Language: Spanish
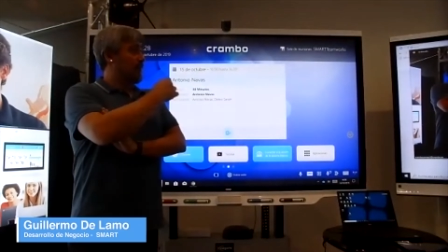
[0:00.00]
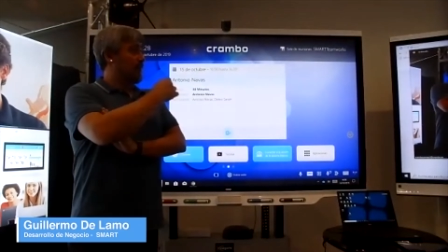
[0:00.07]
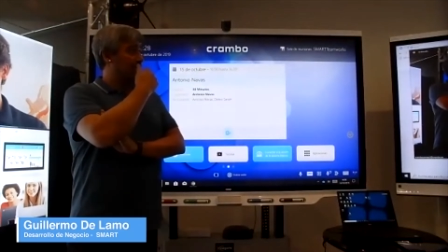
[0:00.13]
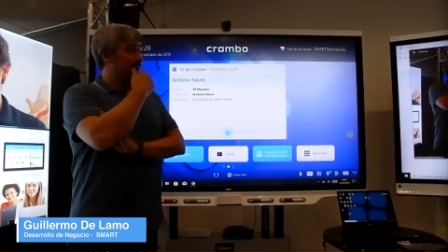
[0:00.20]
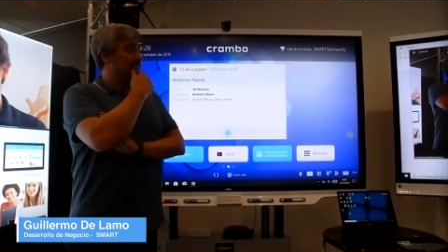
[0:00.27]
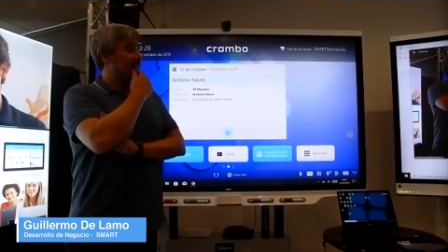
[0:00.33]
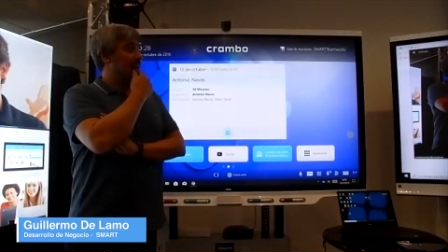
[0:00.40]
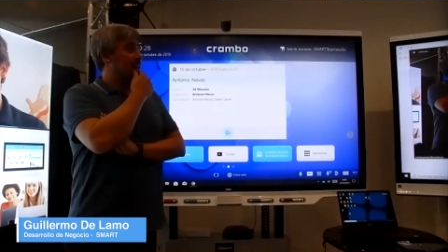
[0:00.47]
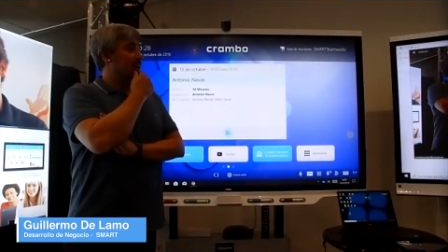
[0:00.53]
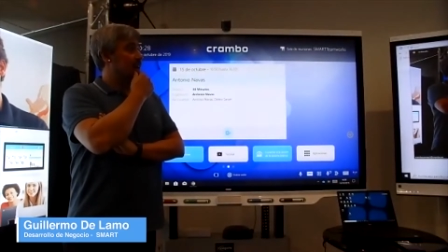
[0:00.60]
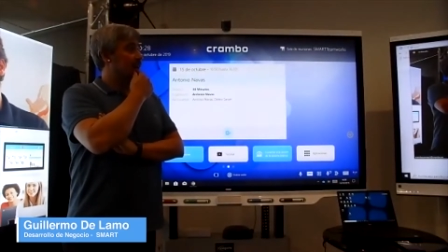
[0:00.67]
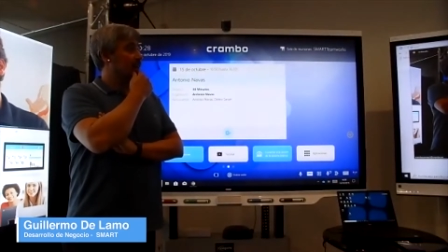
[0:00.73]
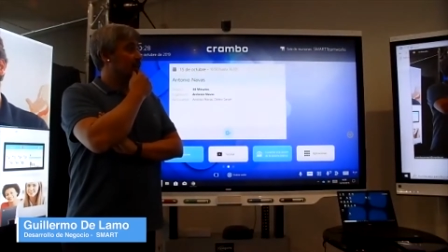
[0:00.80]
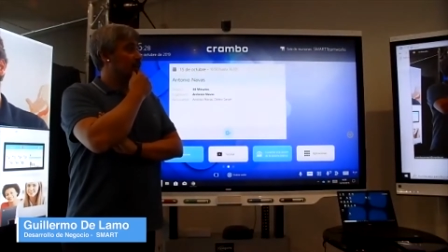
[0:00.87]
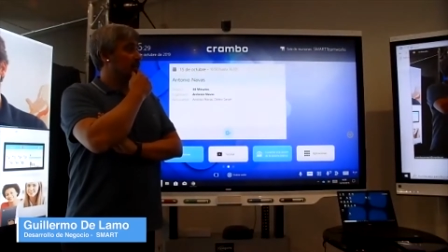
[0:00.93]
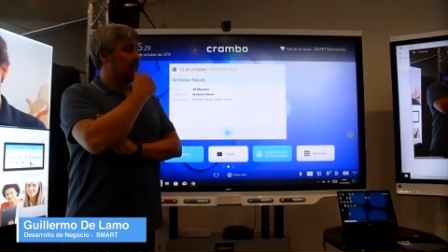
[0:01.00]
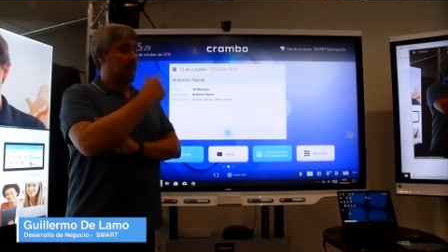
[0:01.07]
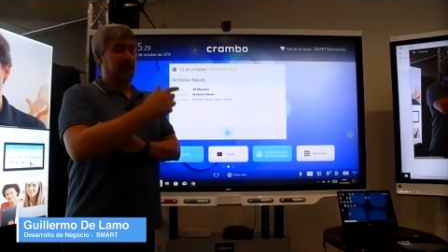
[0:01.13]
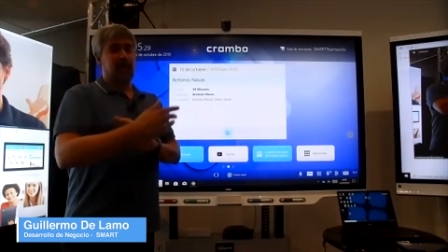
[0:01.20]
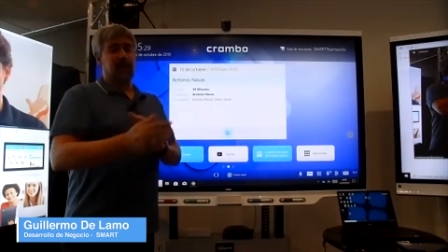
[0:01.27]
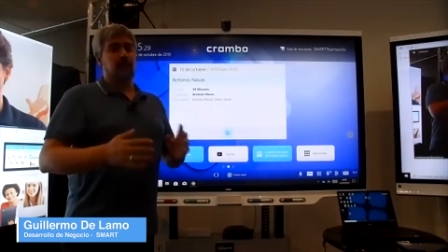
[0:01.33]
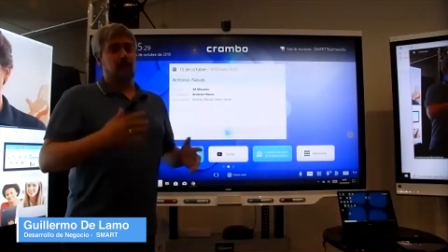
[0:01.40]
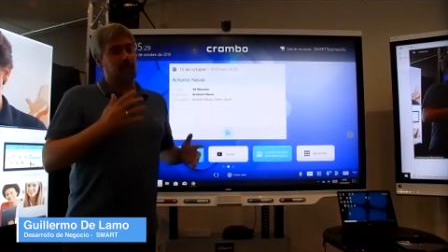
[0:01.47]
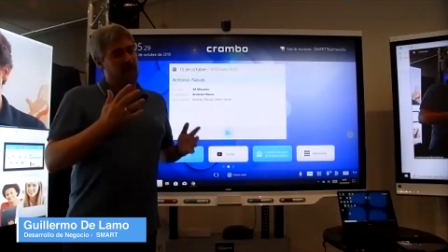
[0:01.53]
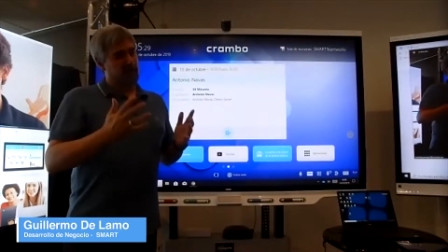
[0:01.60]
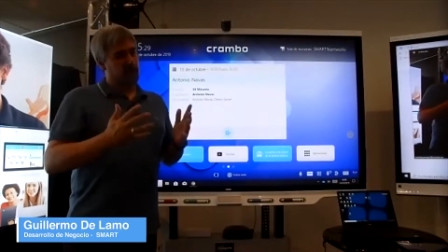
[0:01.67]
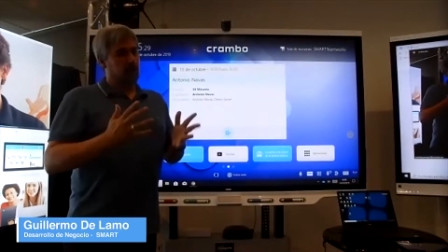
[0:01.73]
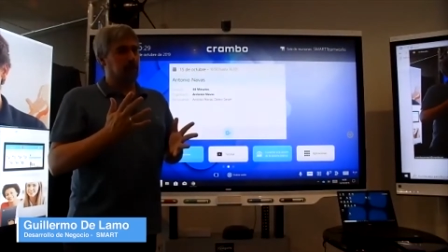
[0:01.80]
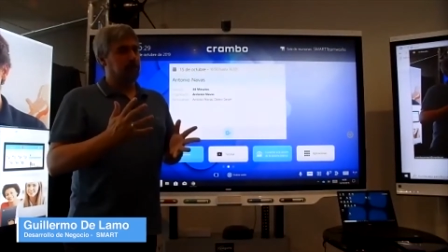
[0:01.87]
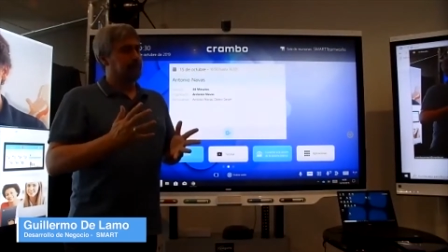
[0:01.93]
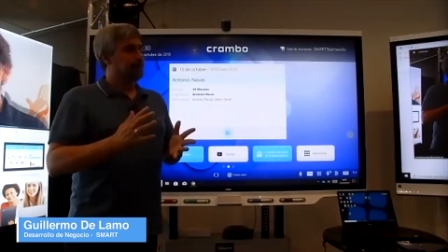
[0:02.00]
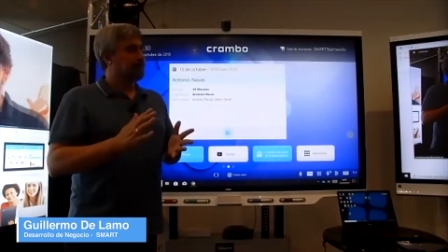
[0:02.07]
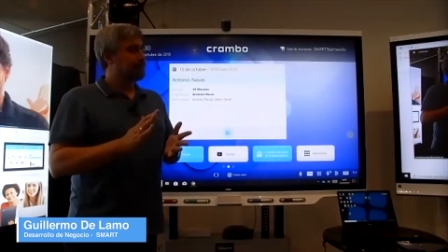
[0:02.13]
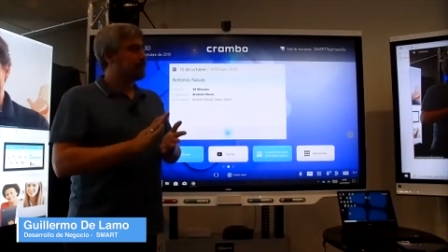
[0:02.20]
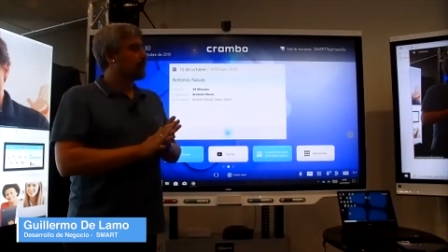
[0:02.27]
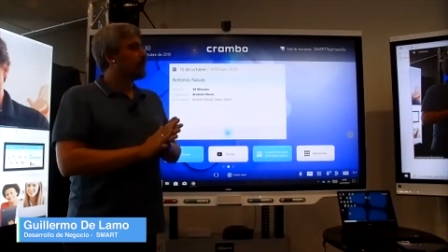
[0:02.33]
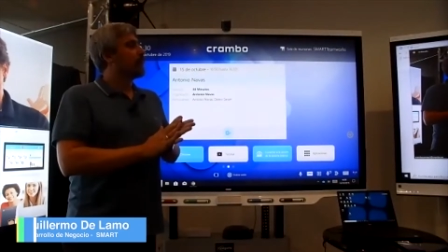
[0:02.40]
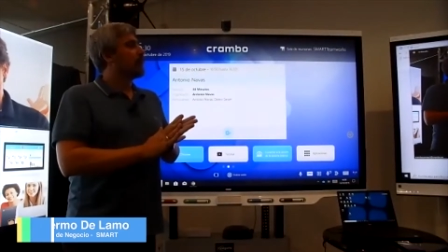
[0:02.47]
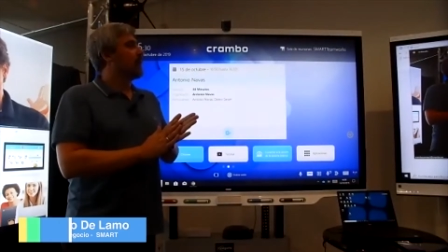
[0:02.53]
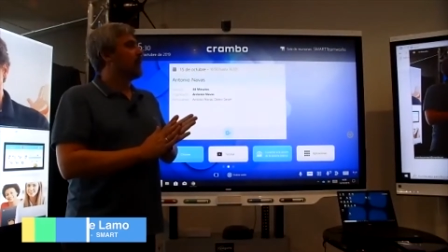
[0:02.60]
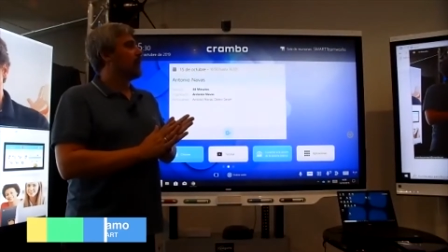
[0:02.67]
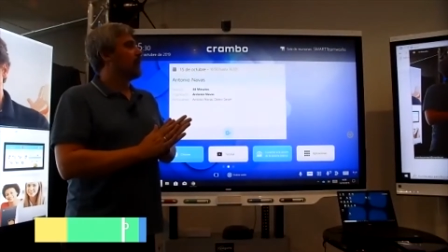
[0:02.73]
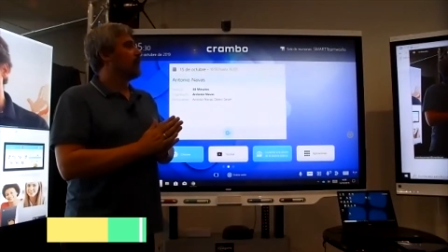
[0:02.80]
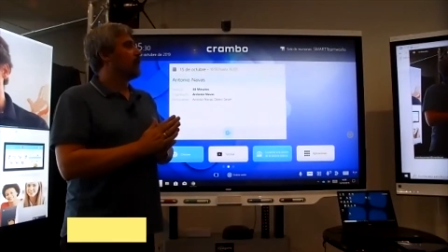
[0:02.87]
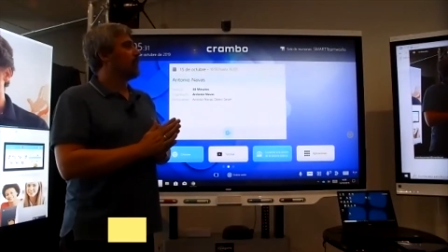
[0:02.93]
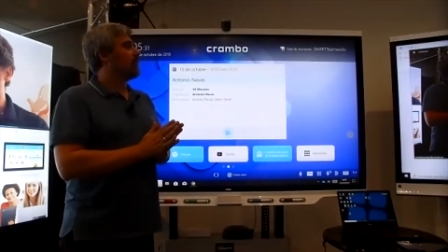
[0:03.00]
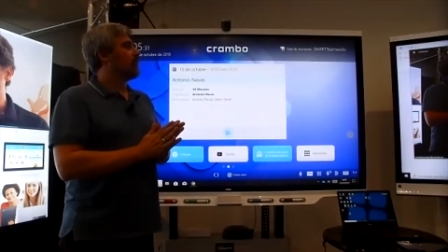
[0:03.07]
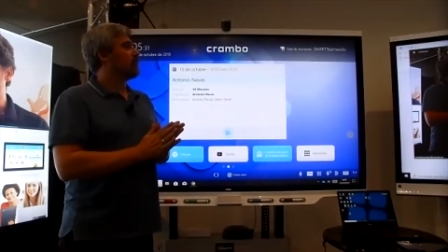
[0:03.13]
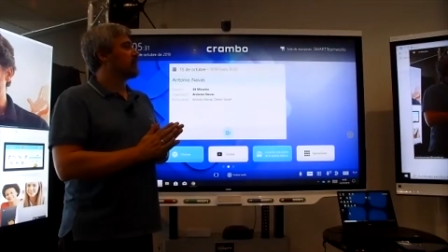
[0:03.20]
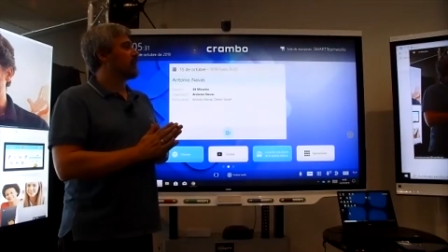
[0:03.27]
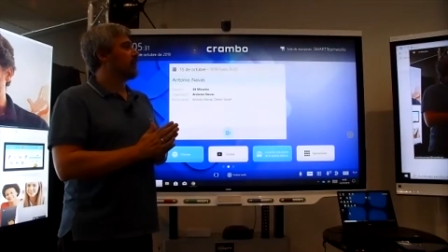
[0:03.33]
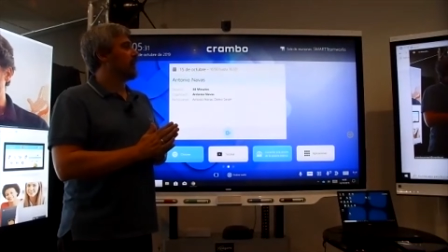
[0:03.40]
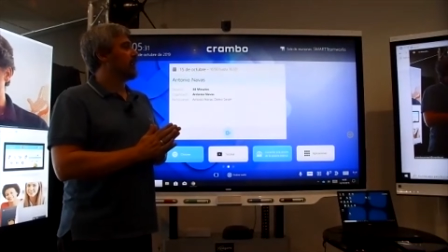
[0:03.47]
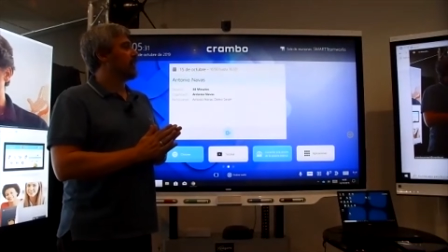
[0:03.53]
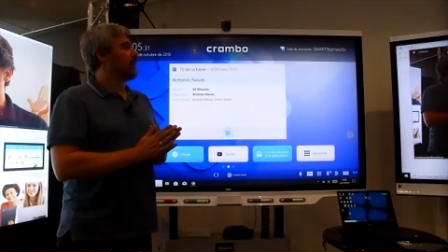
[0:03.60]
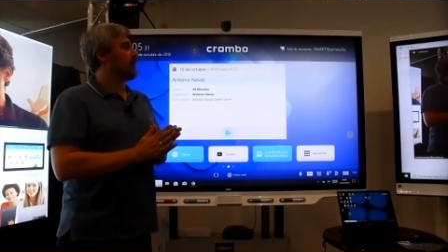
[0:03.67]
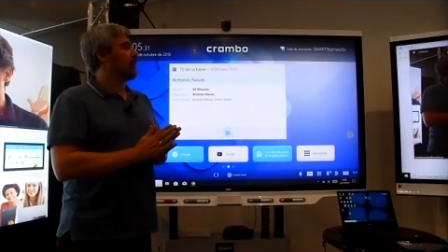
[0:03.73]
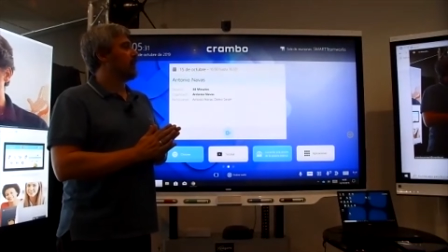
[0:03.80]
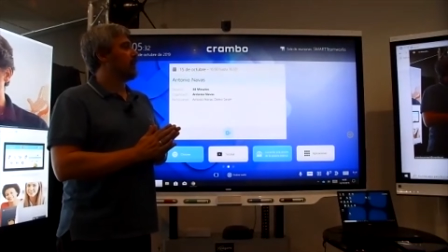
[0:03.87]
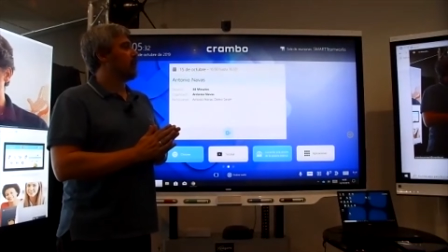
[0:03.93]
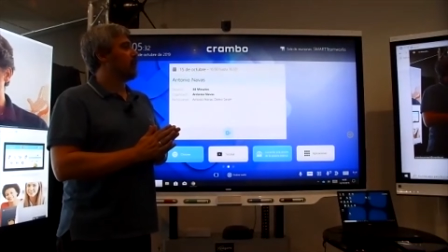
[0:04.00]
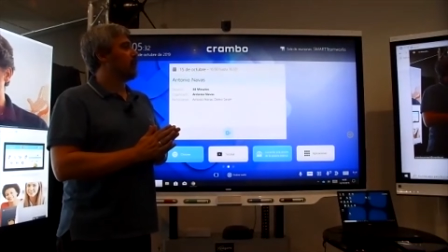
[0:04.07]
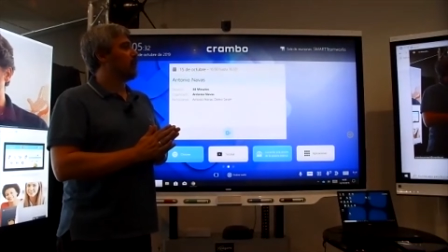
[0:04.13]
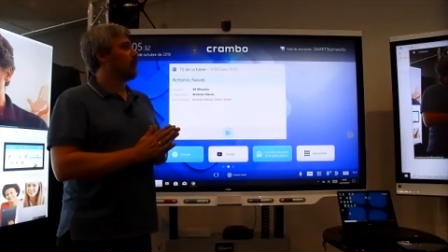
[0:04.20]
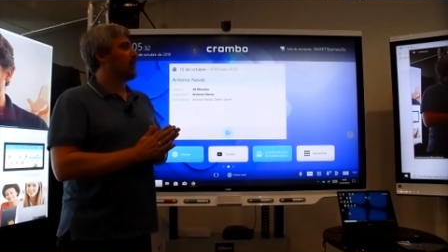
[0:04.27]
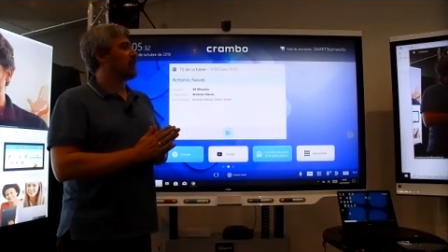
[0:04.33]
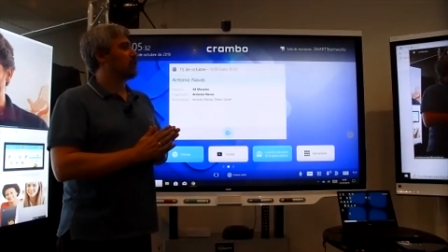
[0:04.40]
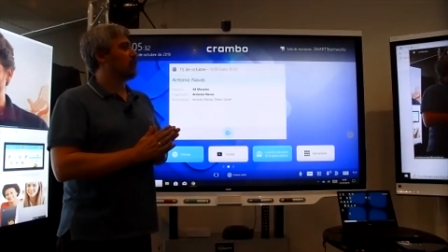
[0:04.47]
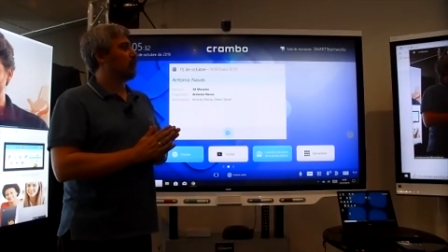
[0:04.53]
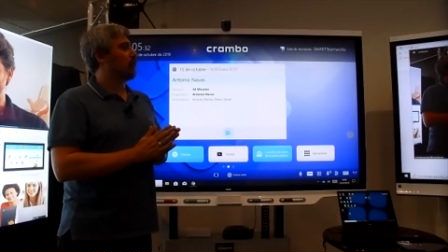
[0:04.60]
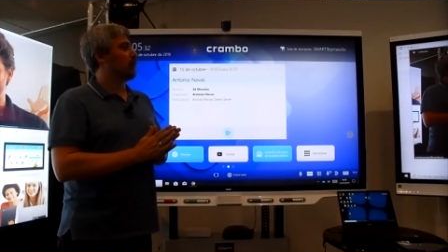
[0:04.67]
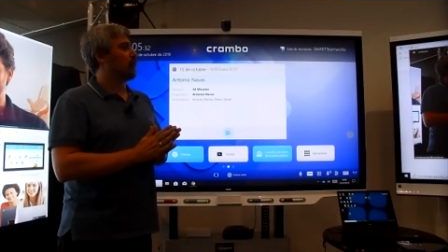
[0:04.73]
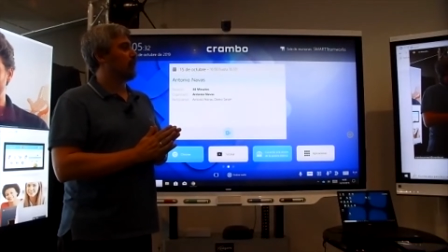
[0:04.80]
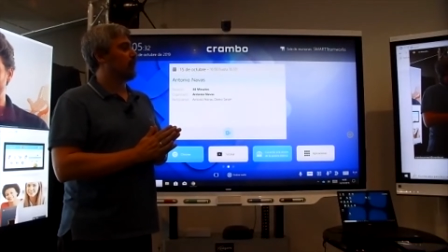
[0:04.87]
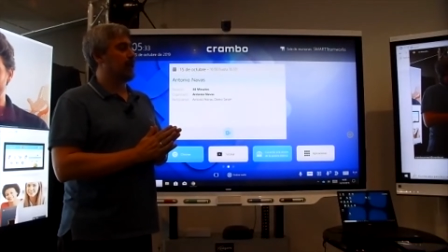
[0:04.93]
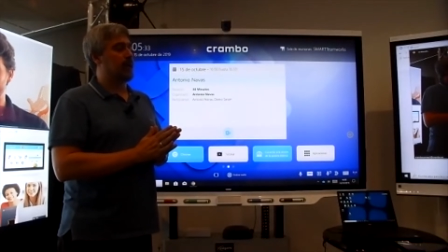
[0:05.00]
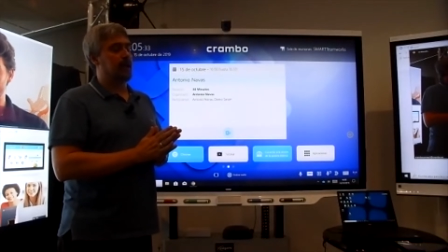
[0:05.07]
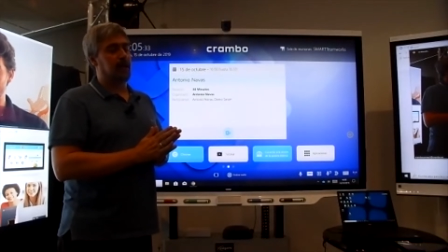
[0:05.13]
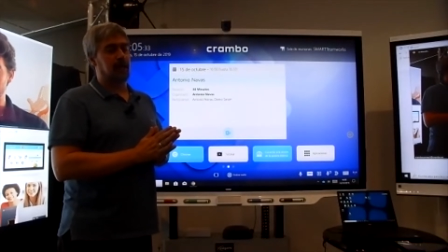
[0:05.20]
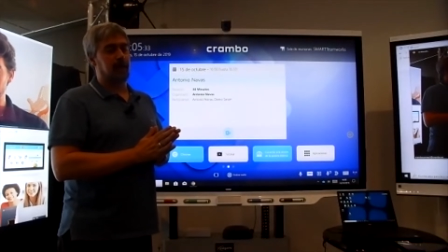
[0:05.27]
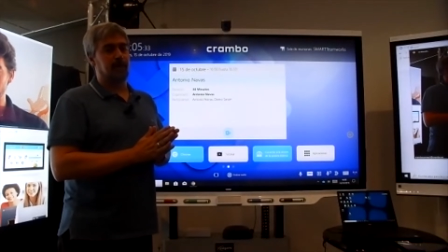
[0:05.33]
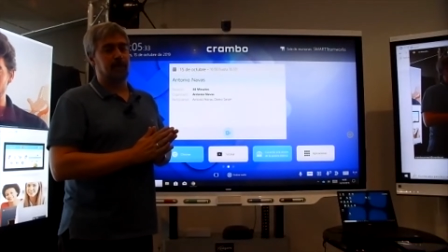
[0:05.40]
pequeña, con esta pequeña formación eh, donde vamos a hablar de una solución de,